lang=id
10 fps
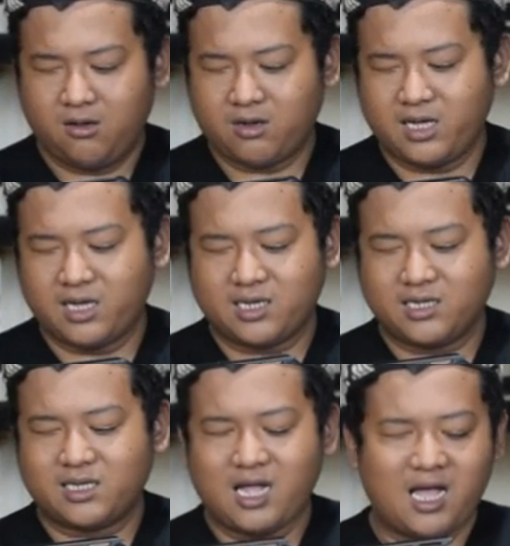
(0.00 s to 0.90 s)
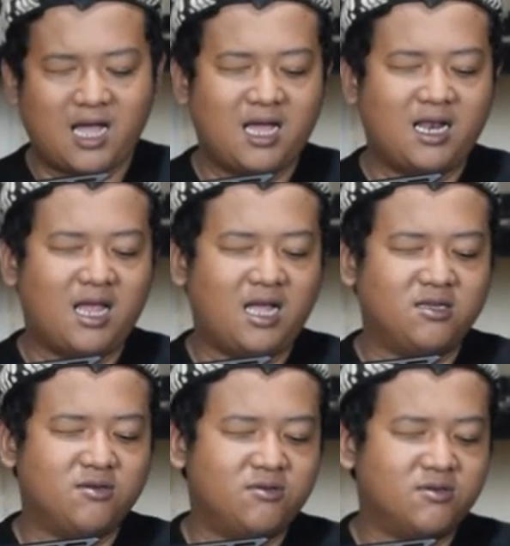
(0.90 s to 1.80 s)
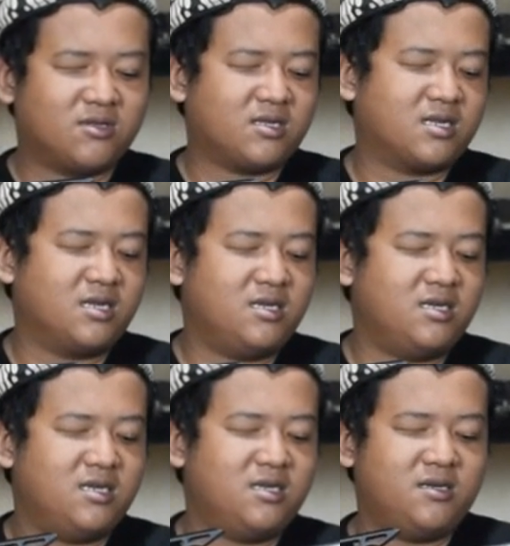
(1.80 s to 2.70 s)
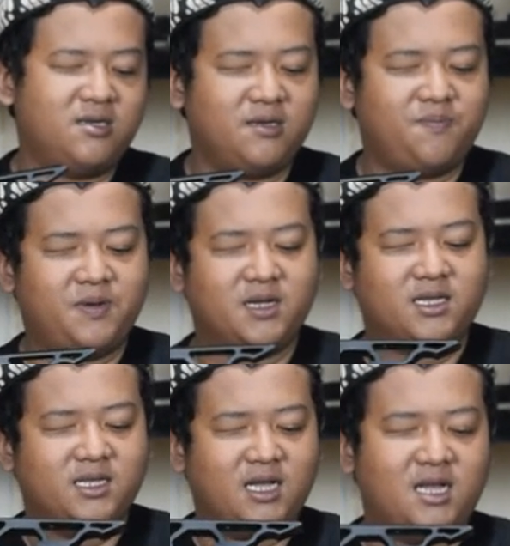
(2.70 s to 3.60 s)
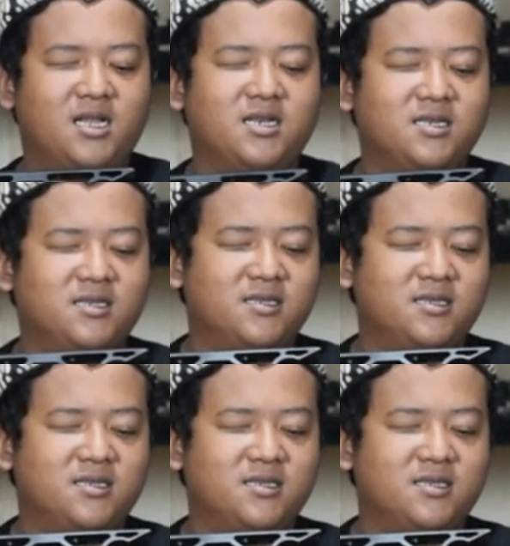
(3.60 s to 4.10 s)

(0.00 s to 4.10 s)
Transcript: Oke, kita lanjut ke bagian